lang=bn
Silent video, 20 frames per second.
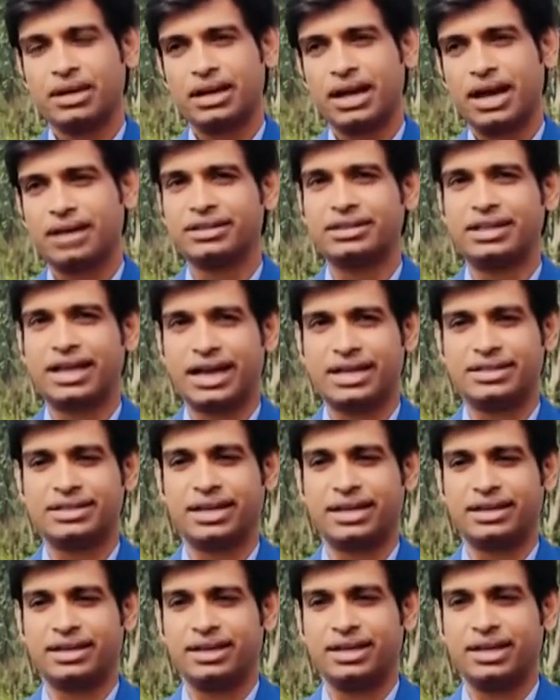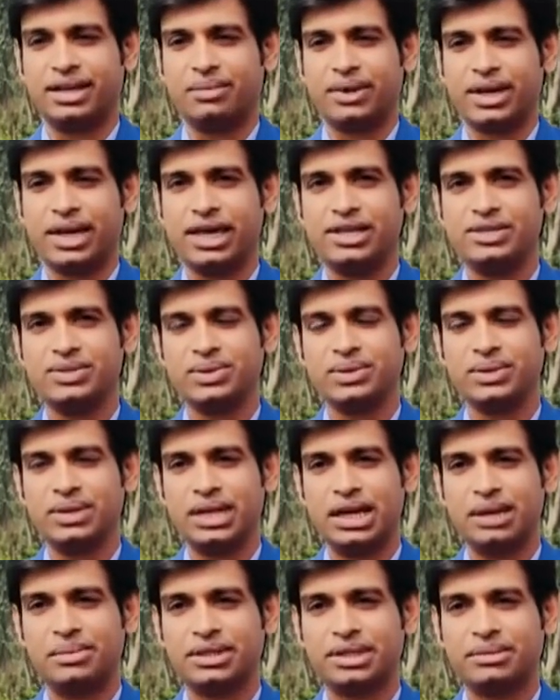ঘাটতি দেখা যায় এবং এই
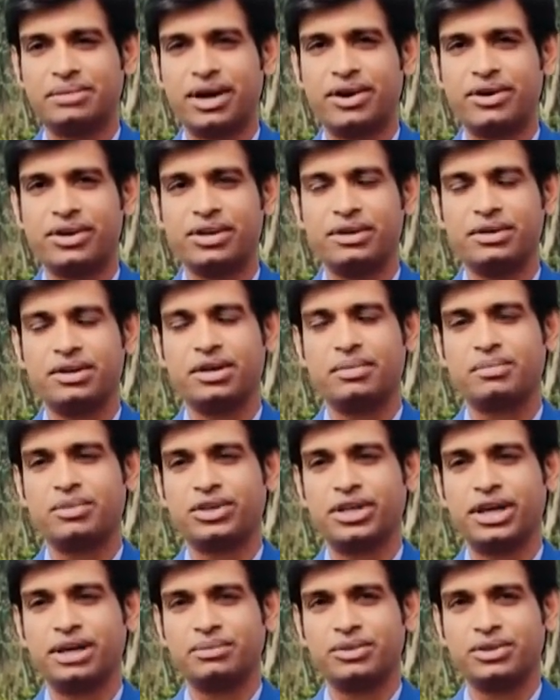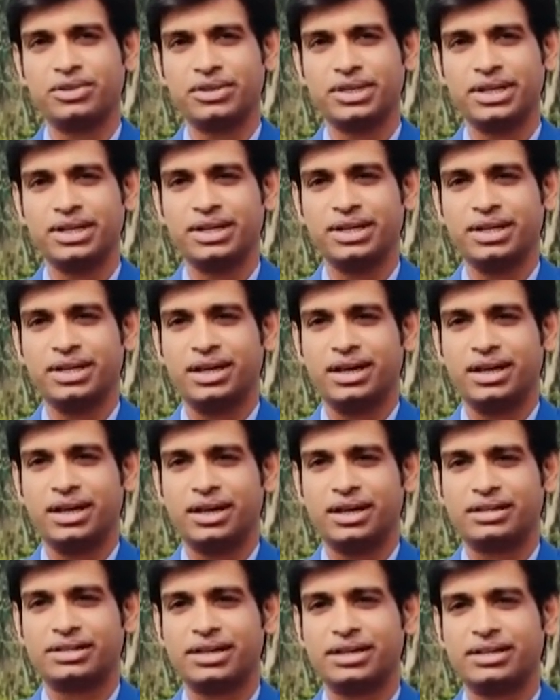জন্যই আমাদের মাননীয় প্রধানমন্ত্রীর
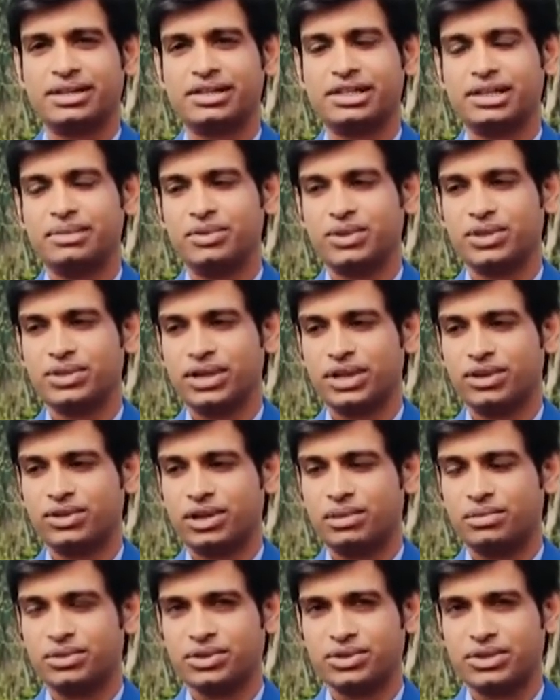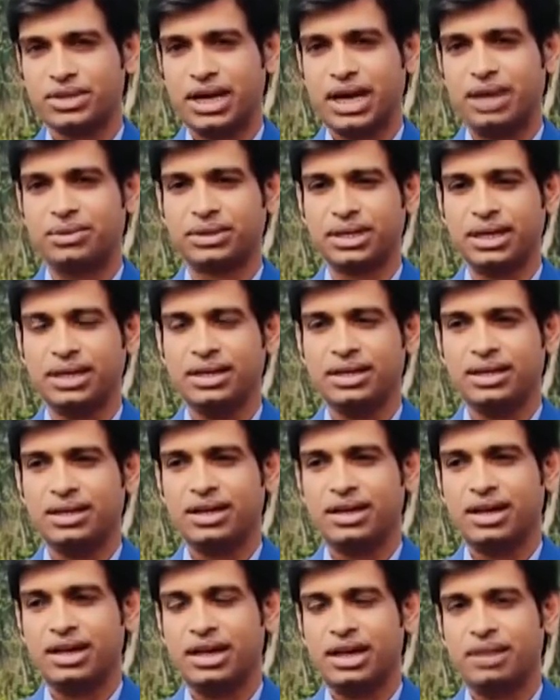সেই কৃষি প্রণোদনা কর্মসূচির আওতায়
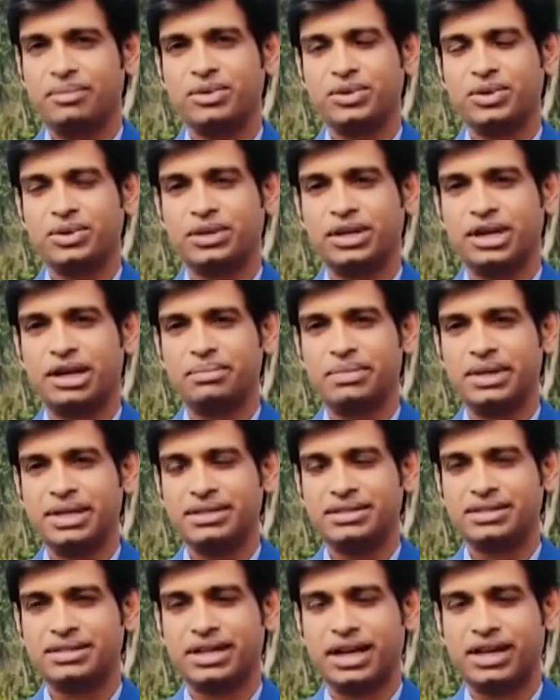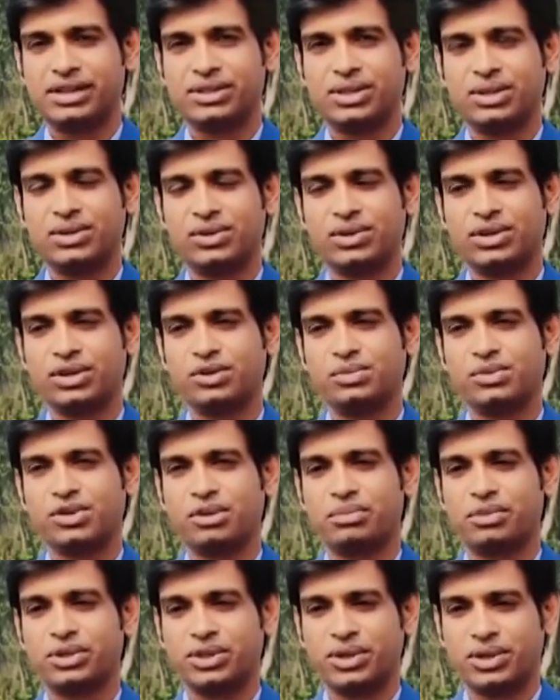এই প্রণোদনার বীজ সার সহ অন্যান্য
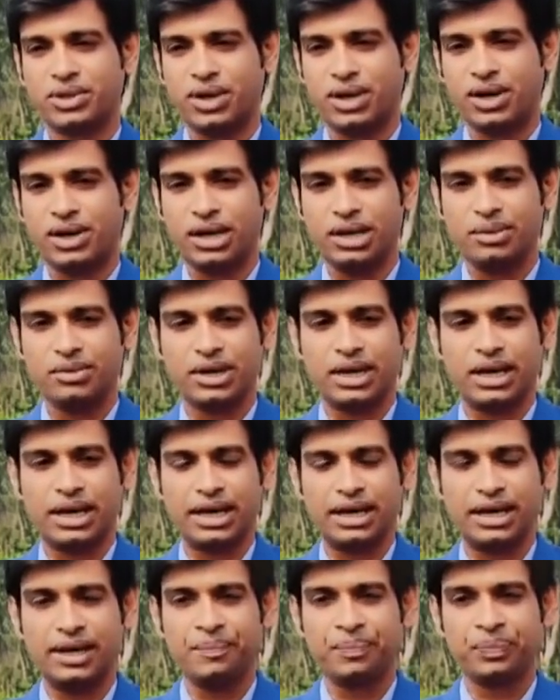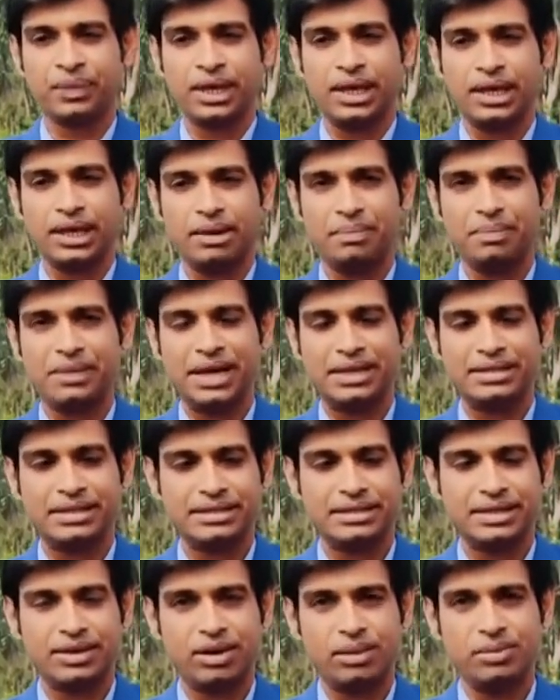উপকরণ বিতরণ করা হয় এবং এখানে পেঁয়াজের
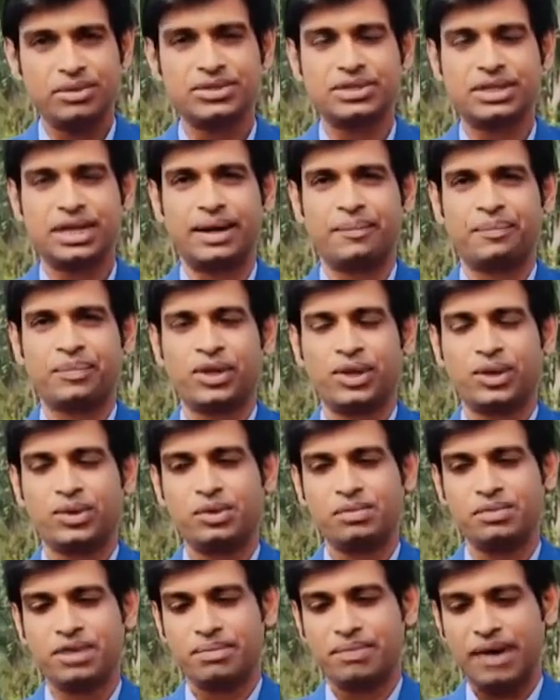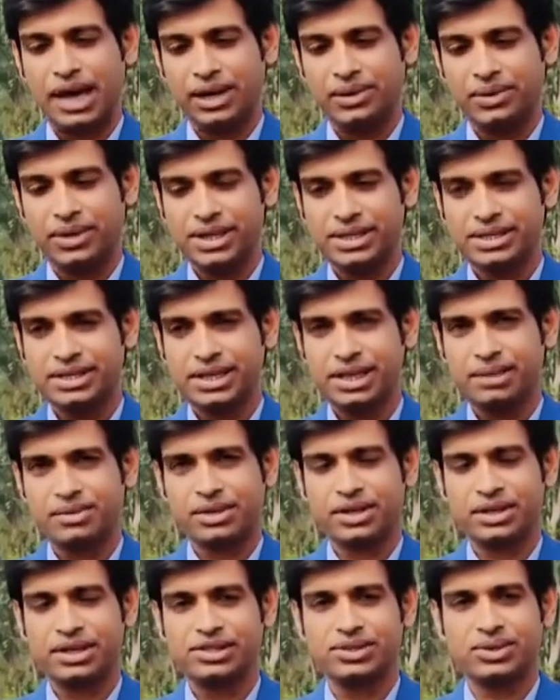যে অবস্থা খুব ভালো হয়েছে
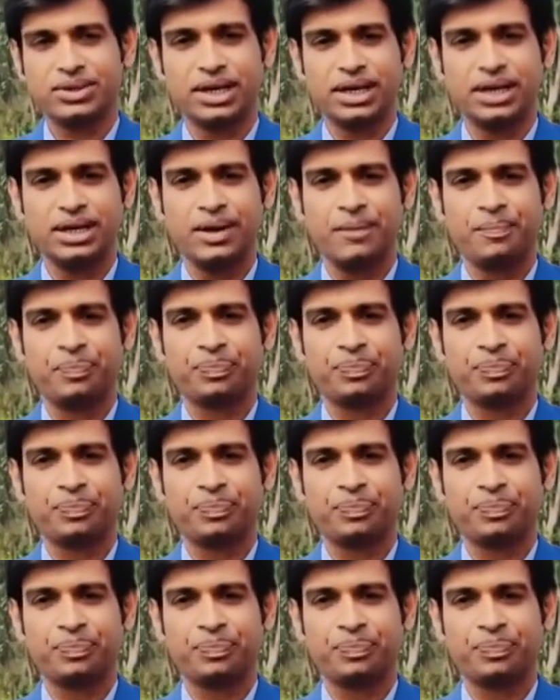এবং কৃষকের